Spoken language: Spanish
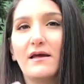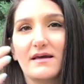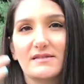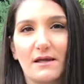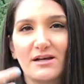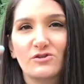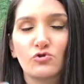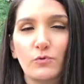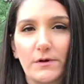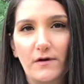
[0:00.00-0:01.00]
Estaba
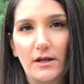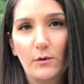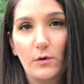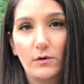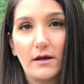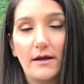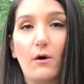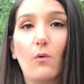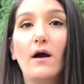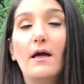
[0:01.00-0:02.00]
súper feliz con
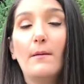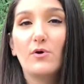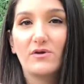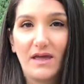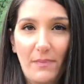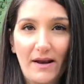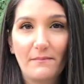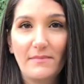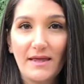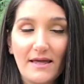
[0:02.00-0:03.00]
Nicaragua porque
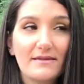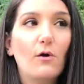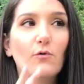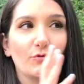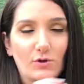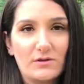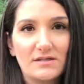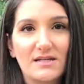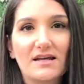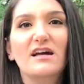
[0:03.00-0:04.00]
para mí ella junto a
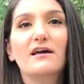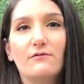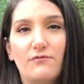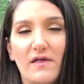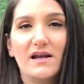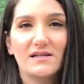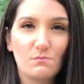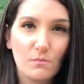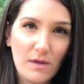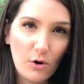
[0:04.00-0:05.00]
otras chicas fue de las
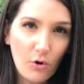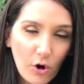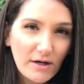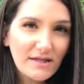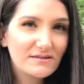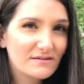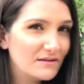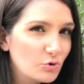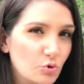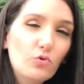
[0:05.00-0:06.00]
mejores,
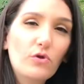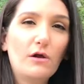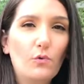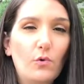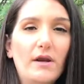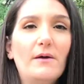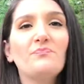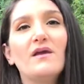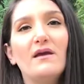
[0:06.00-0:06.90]
sin duda alguna,